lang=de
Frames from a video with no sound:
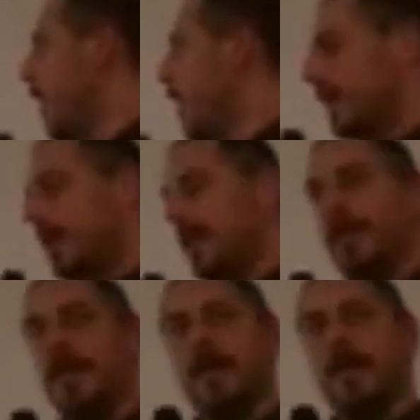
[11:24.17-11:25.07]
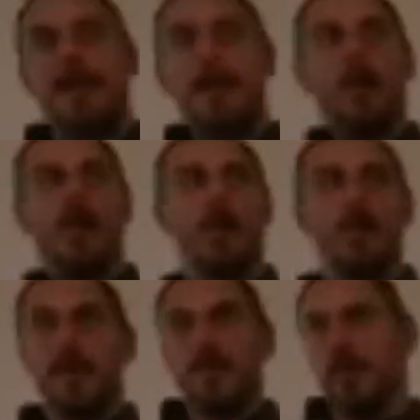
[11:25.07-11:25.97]
Und er kann auch einen
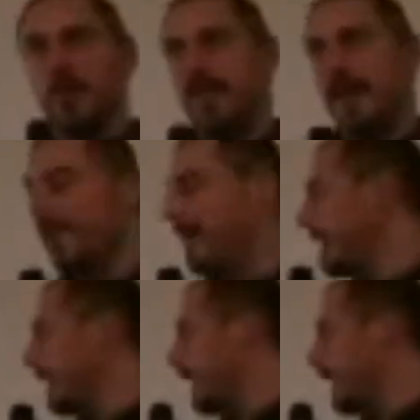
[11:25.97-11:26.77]
unteren Schwellwert